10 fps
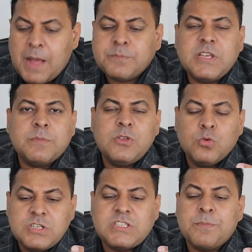आप जब
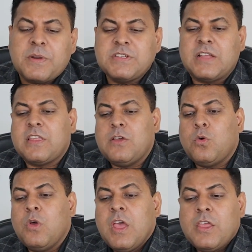यूजीसी पर जाते हो
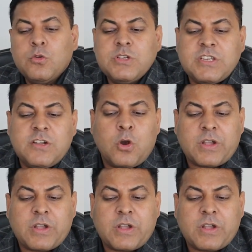यूजीसी